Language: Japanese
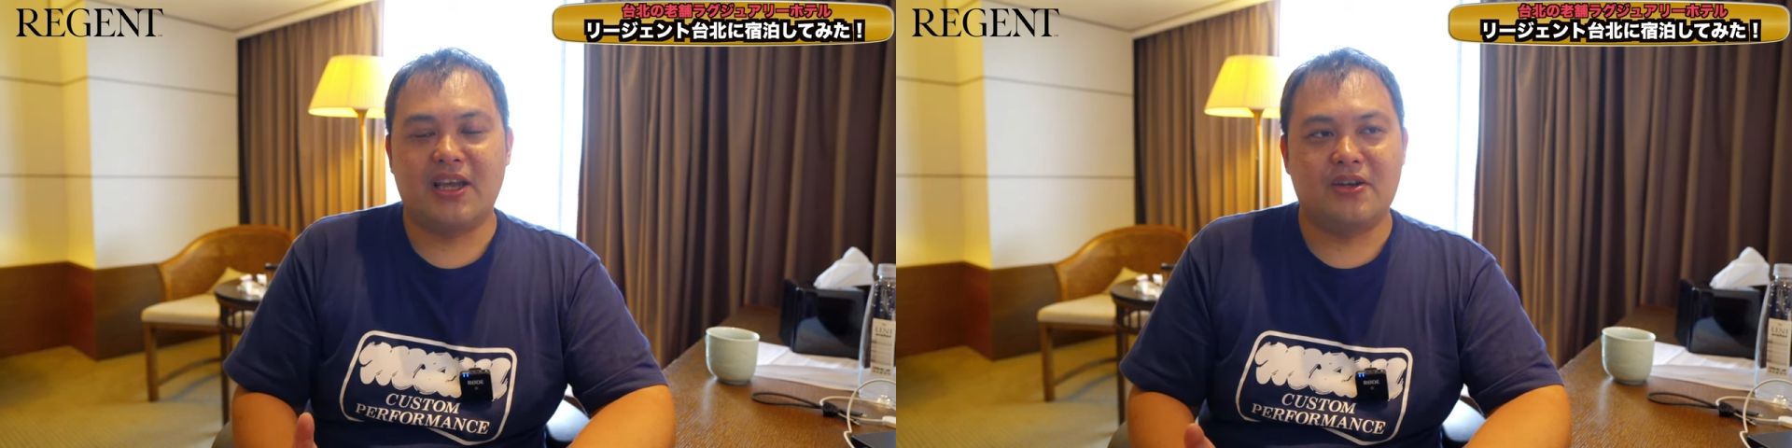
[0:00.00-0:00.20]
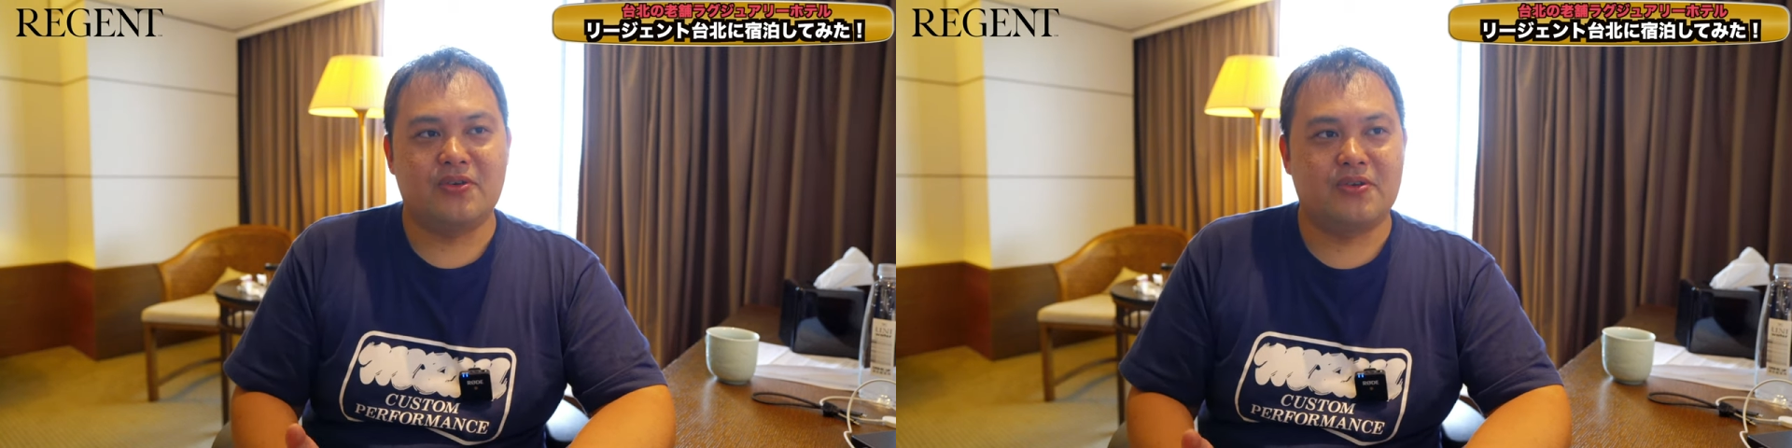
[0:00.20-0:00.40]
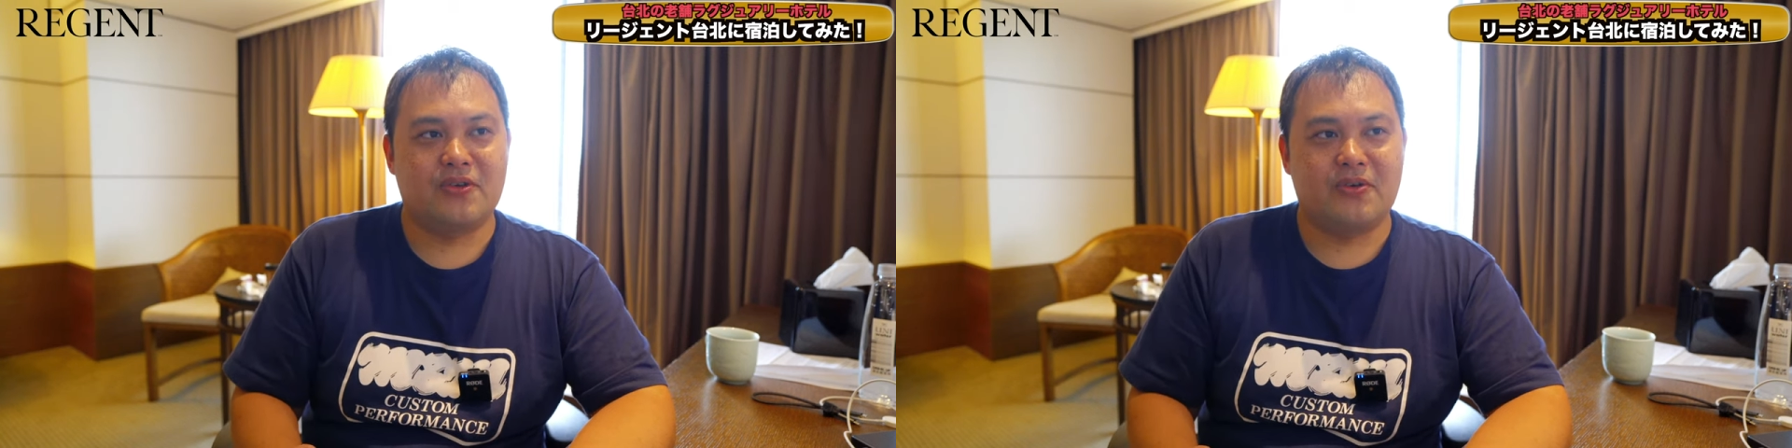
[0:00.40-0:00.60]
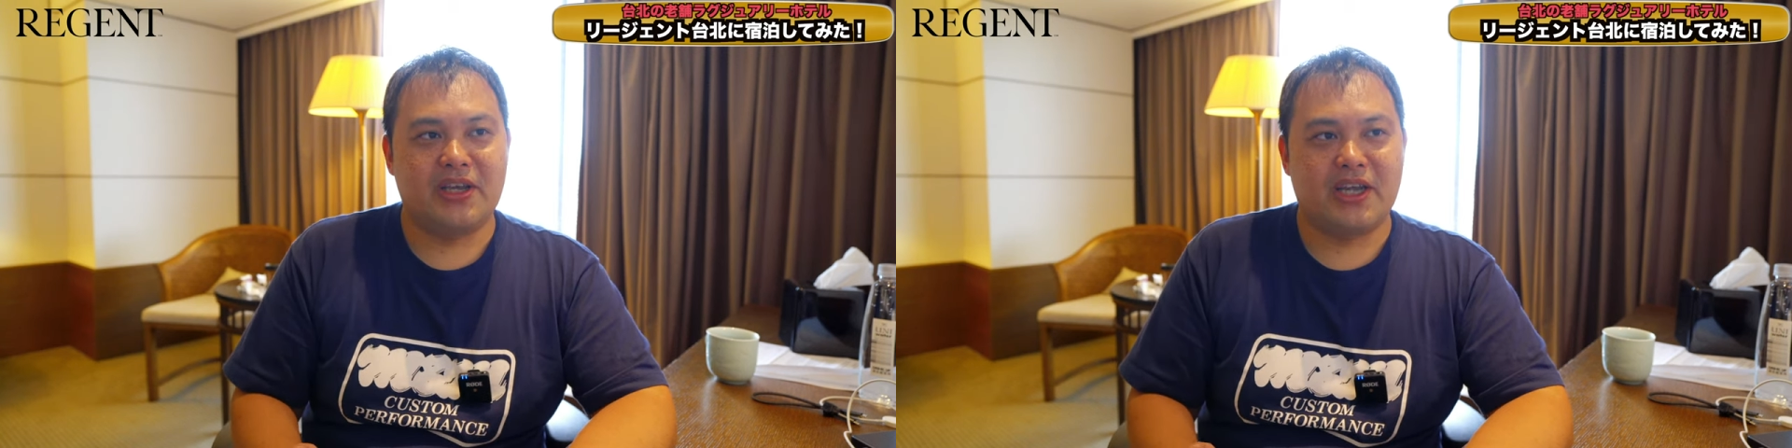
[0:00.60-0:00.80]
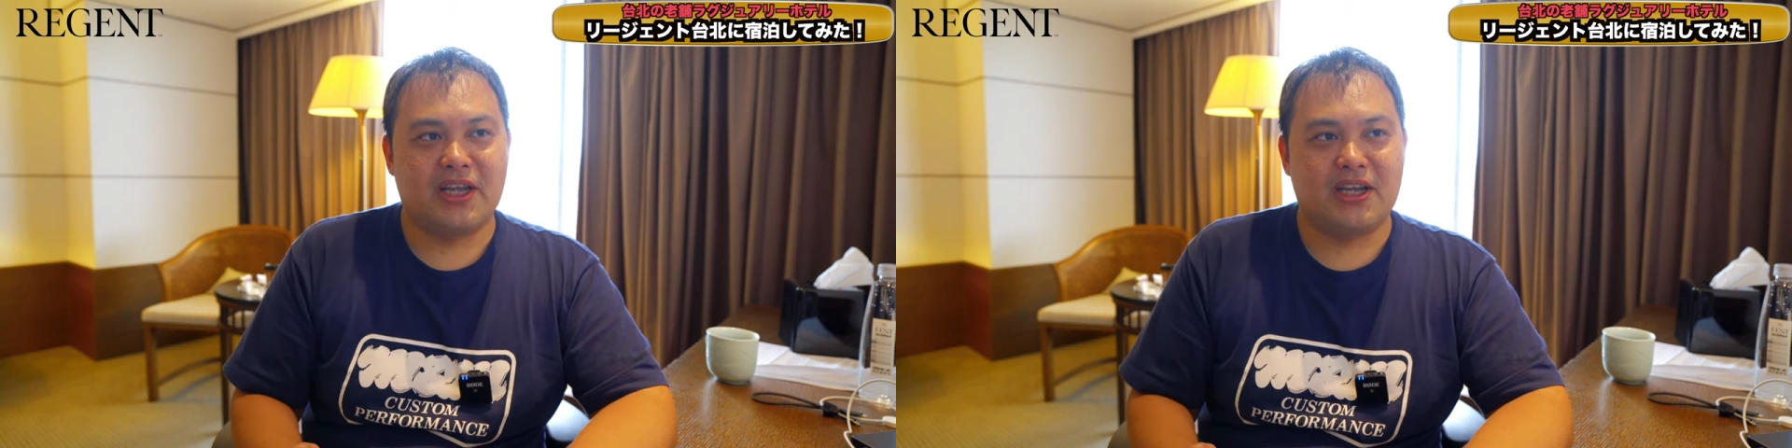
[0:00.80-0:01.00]
あの、お
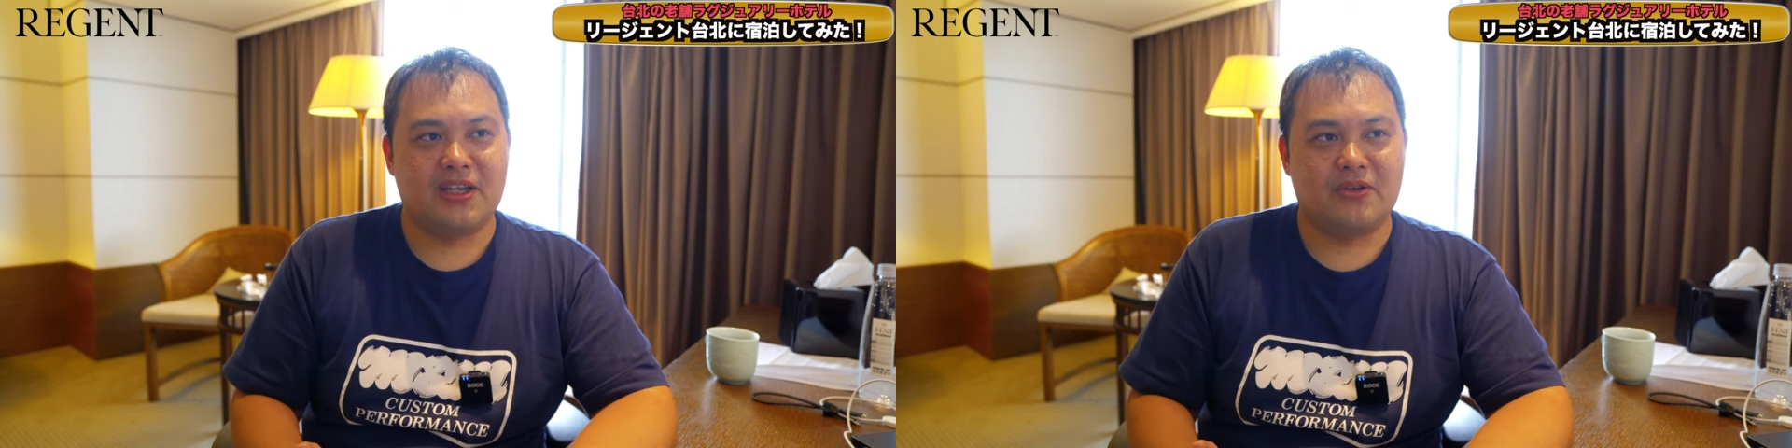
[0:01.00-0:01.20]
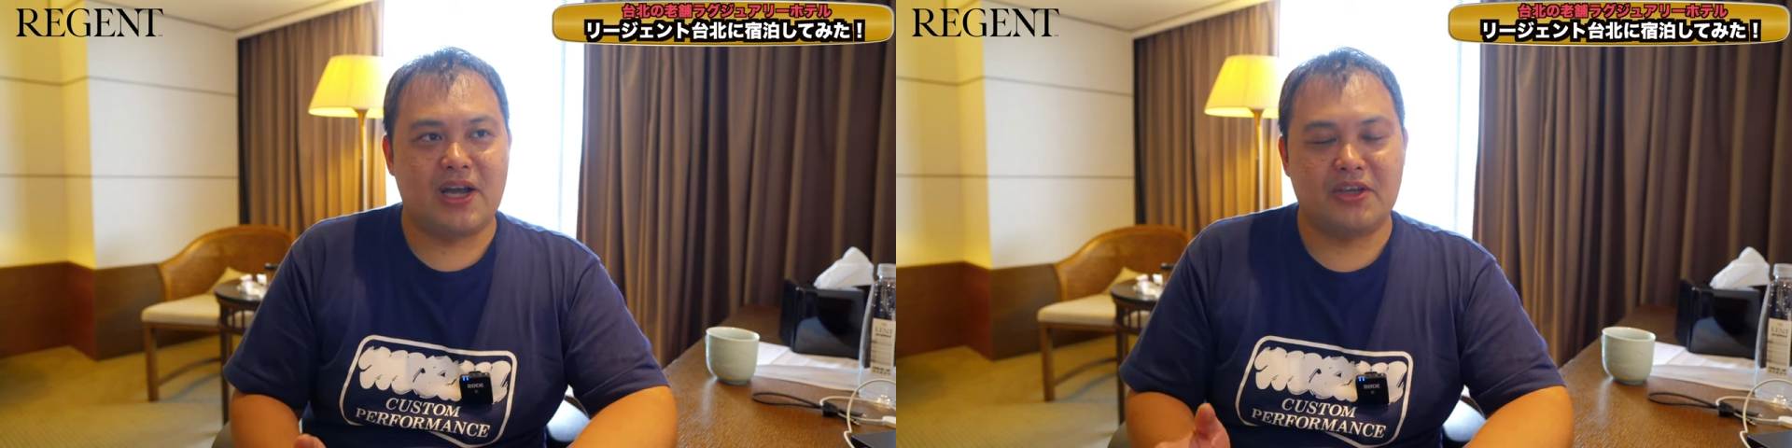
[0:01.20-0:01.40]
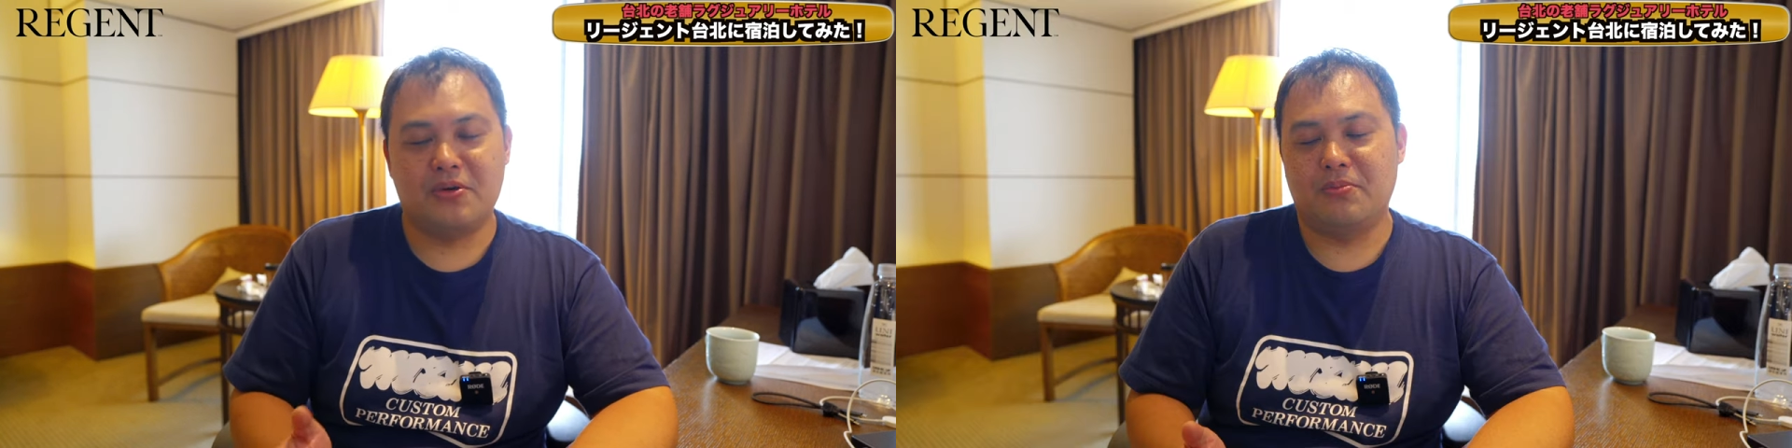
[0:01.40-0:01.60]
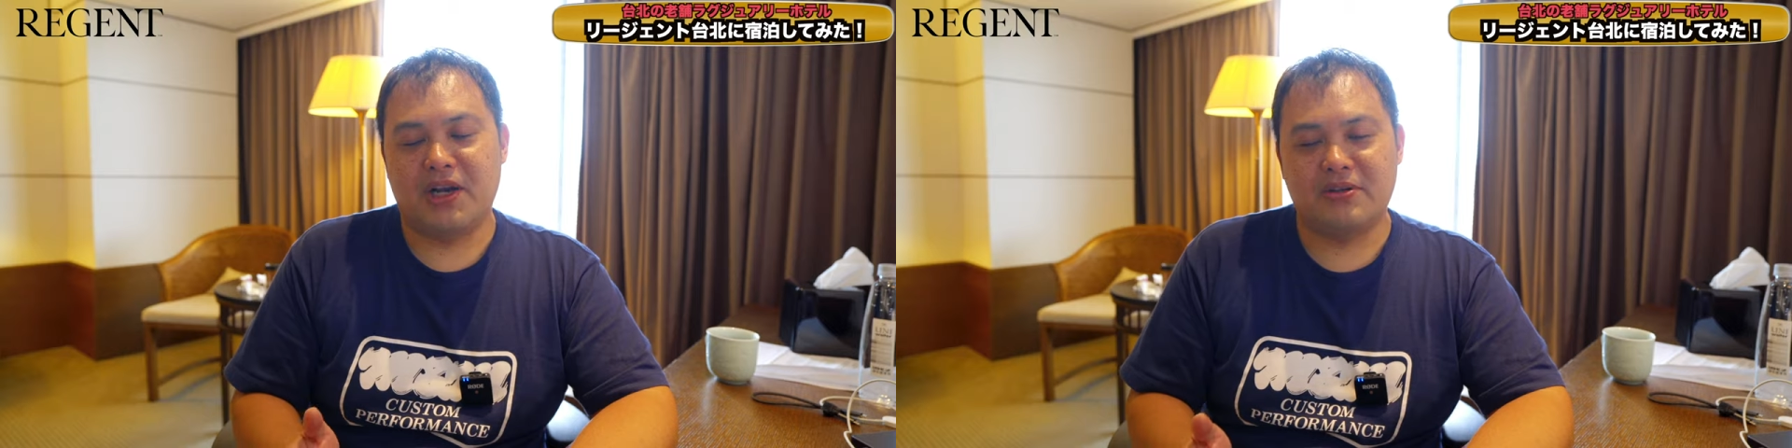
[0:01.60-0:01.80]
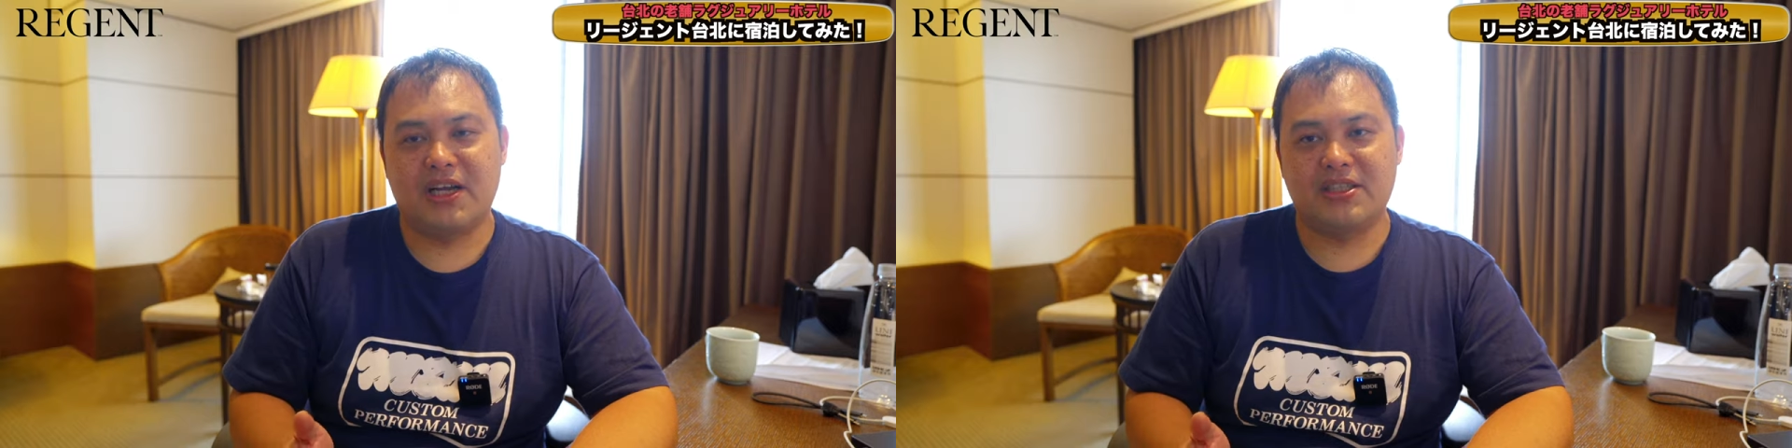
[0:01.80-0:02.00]
部屋の鍵をも
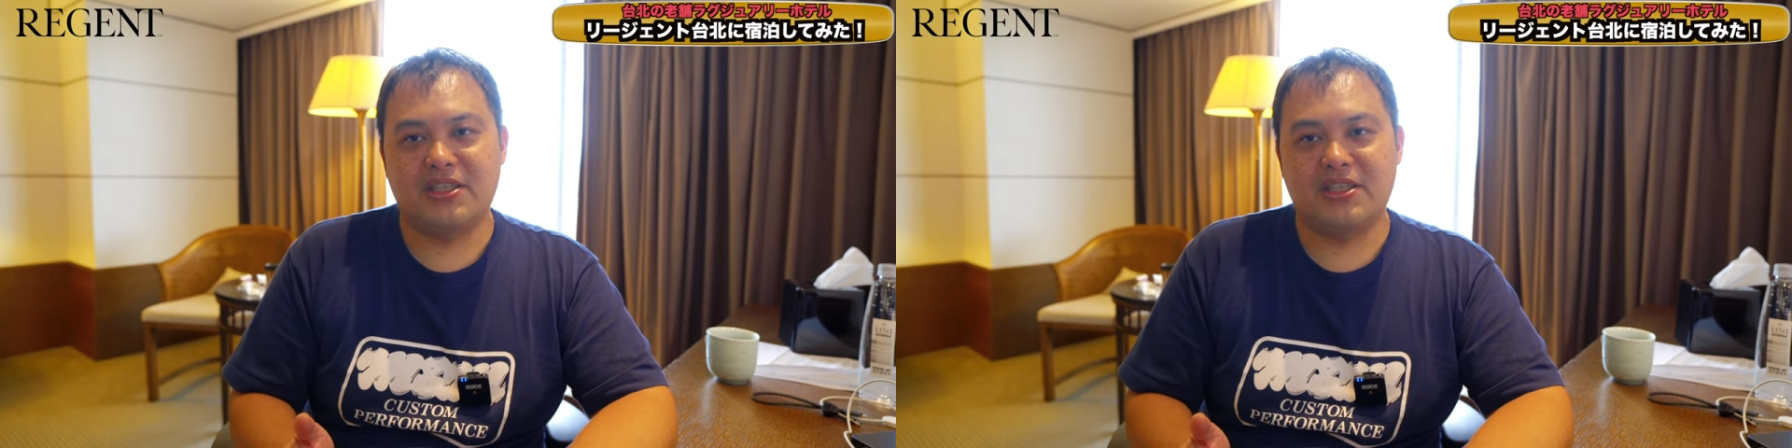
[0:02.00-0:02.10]
らう感